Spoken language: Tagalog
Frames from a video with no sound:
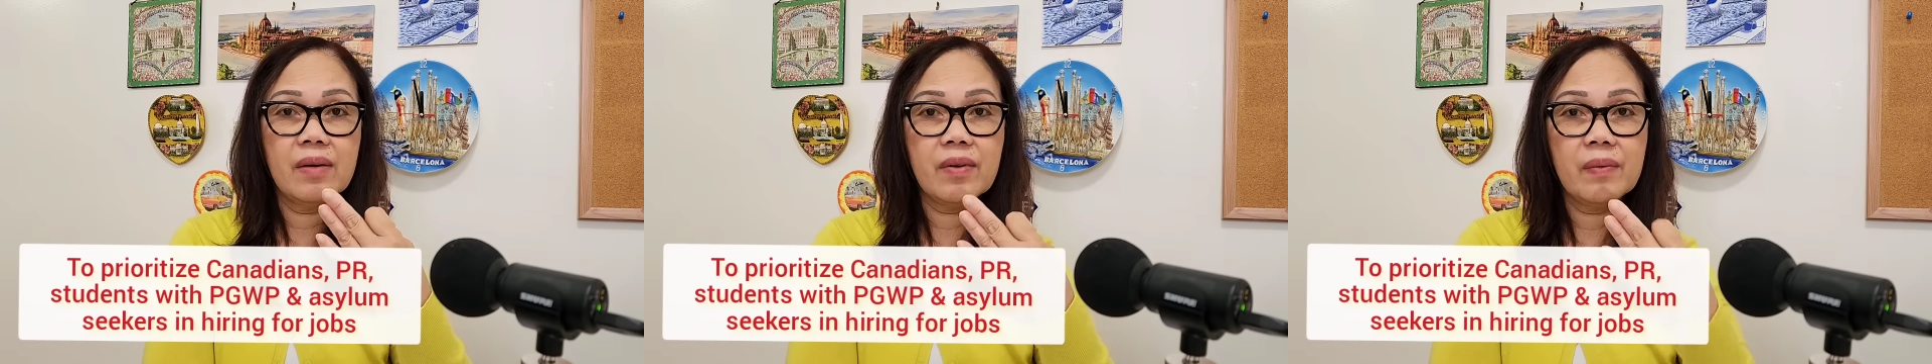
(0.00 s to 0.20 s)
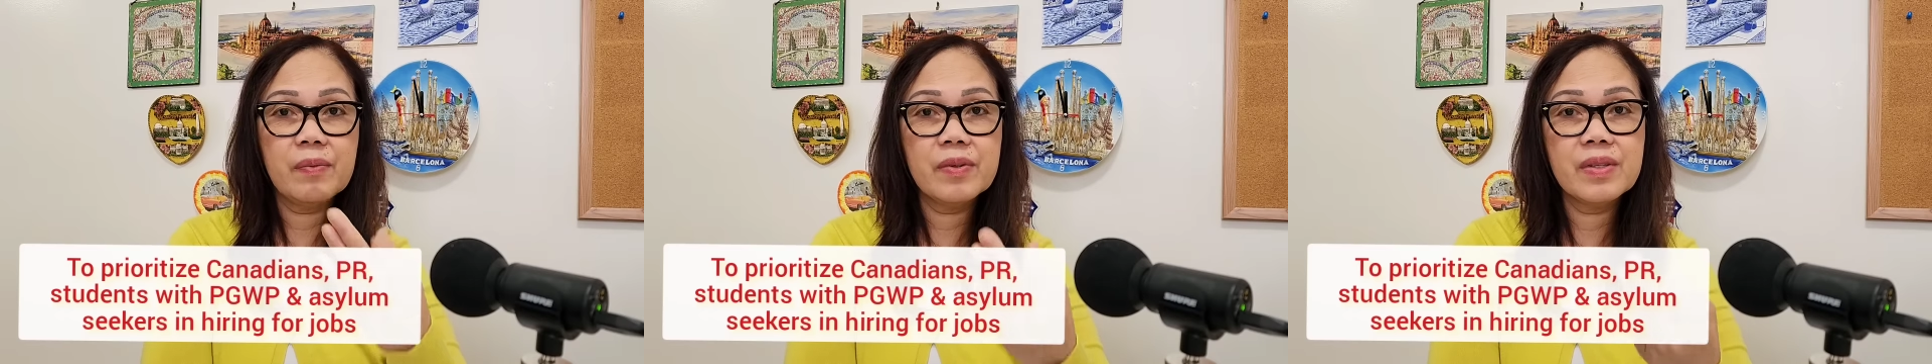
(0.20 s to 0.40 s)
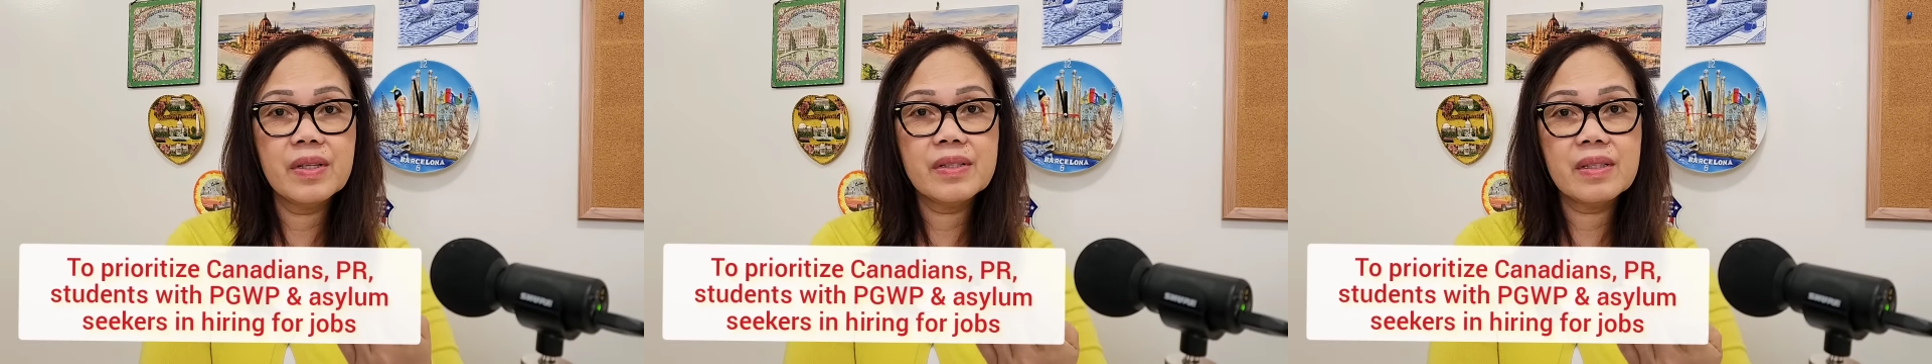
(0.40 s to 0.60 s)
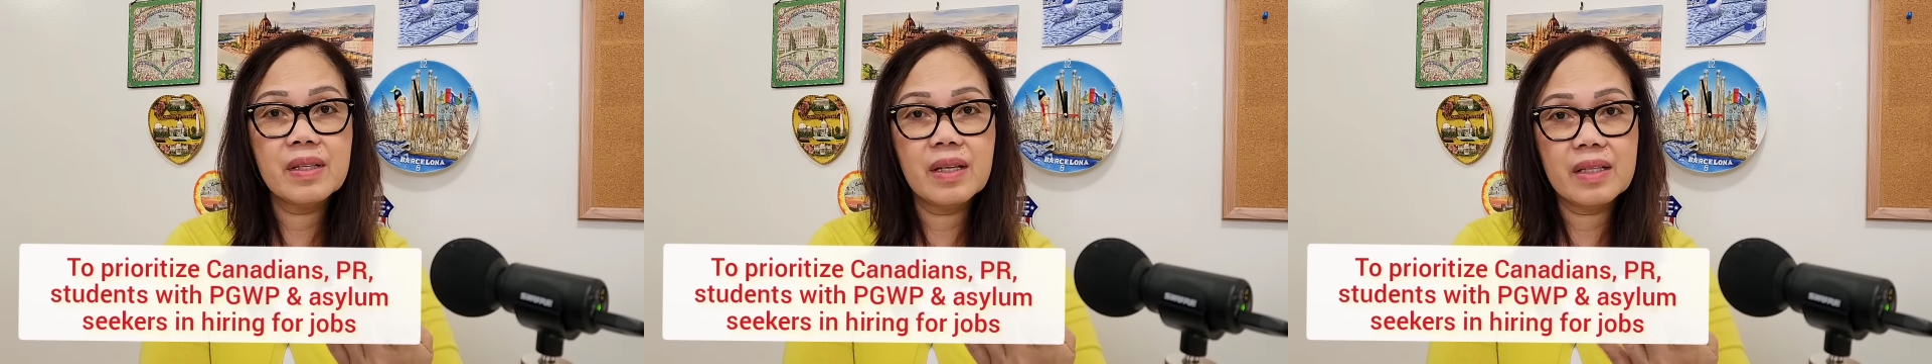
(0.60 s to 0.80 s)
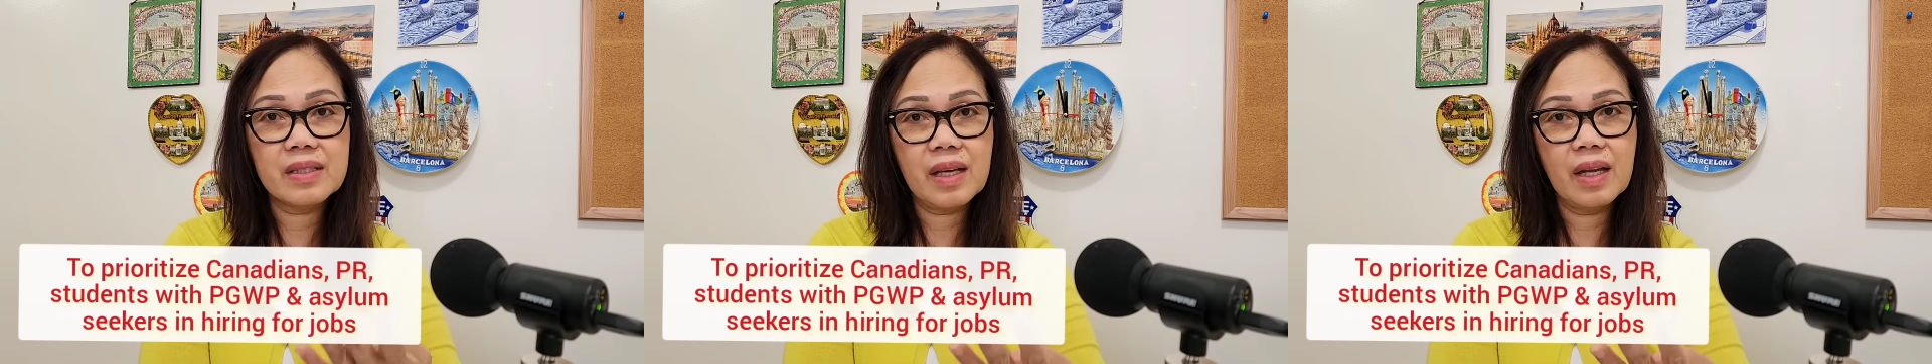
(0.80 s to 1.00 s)
refugees and
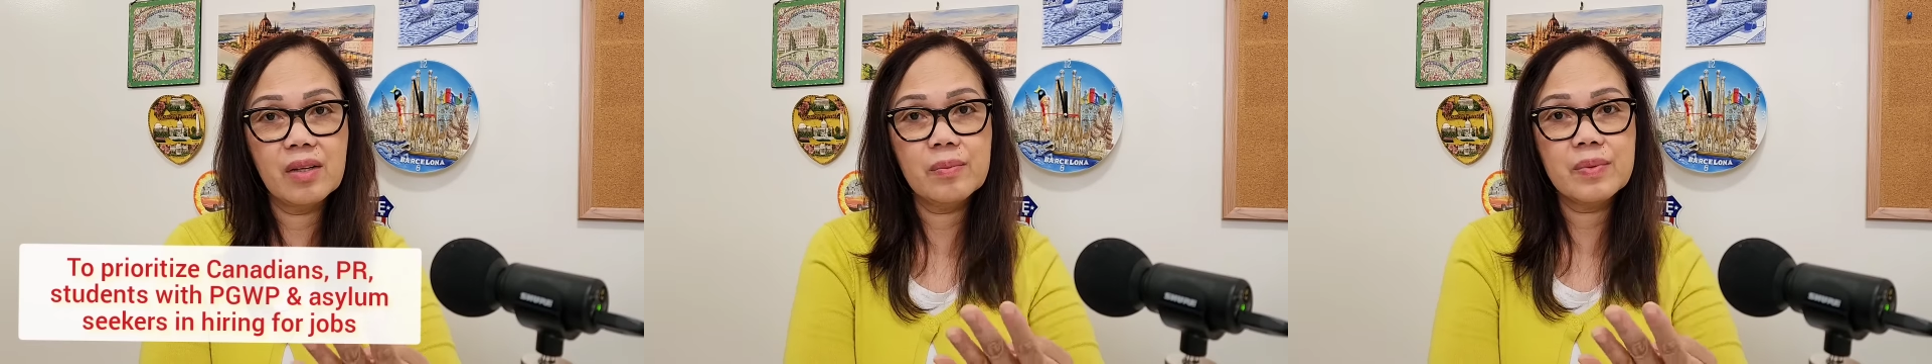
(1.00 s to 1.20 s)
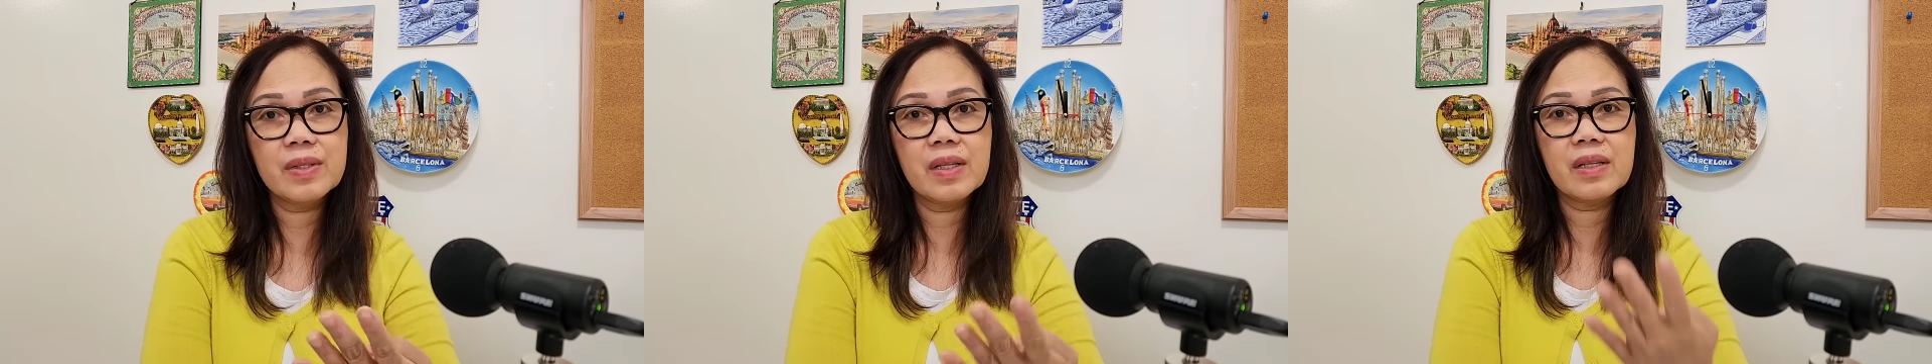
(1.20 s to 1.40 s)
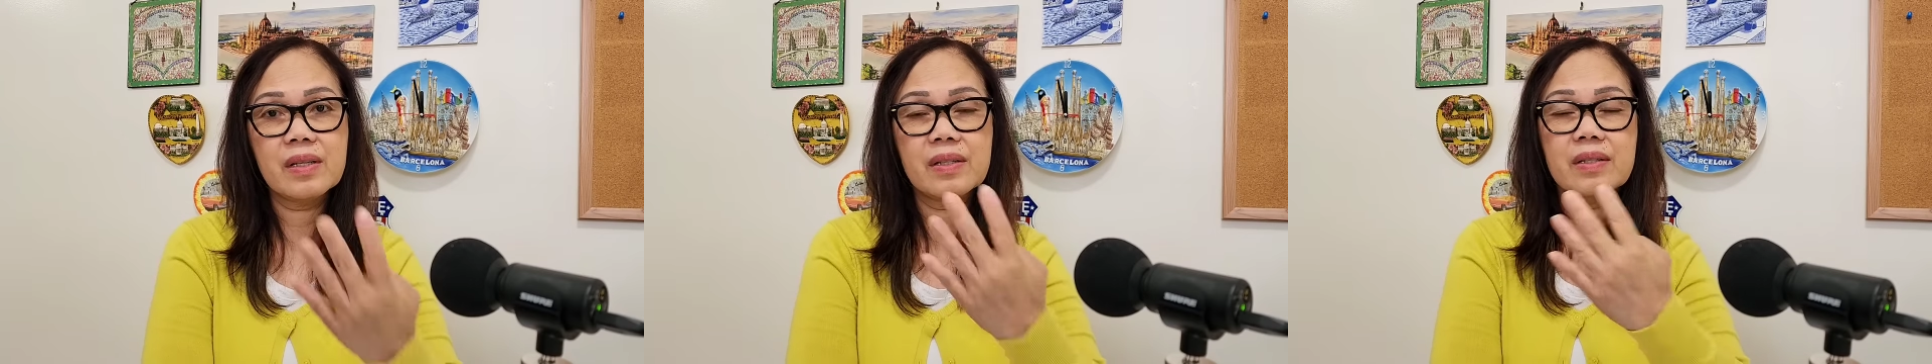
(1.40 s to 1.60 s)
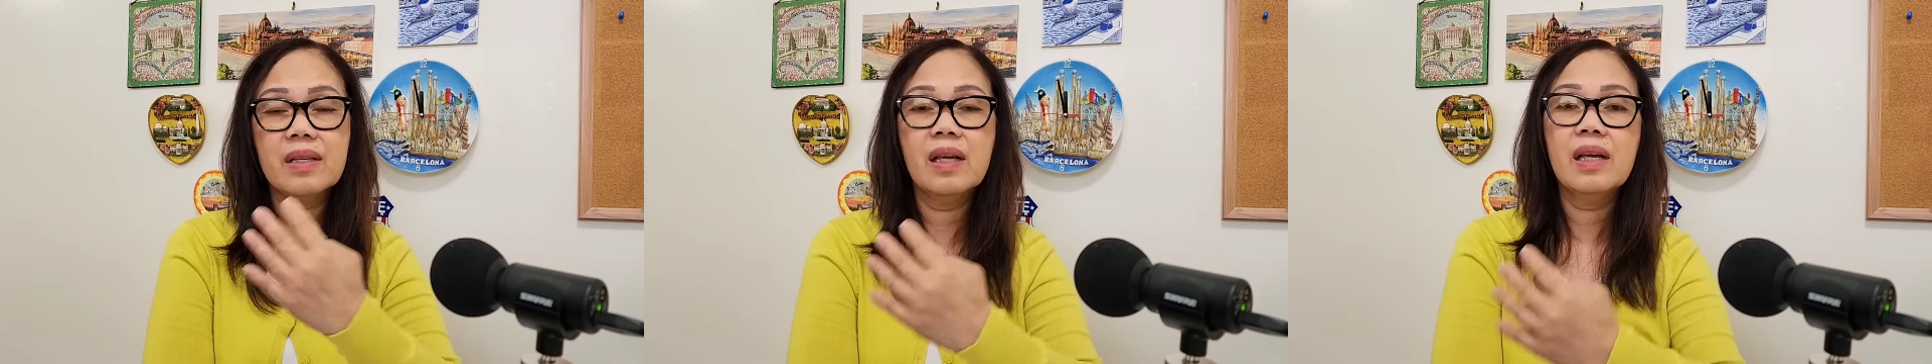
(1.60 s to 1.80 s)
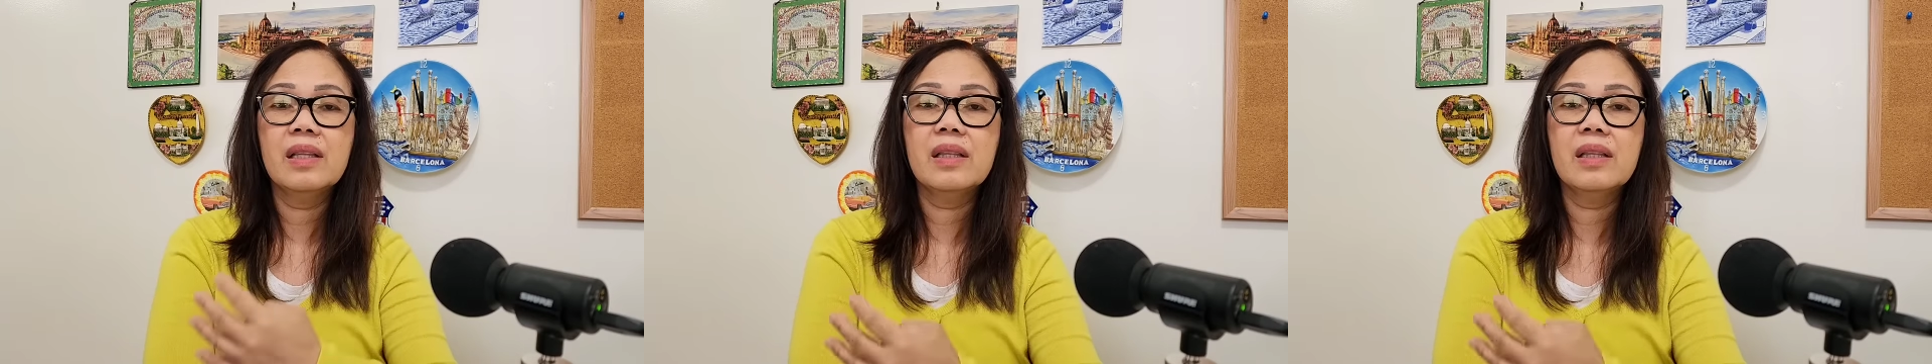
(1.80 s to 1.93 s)
asylum seekers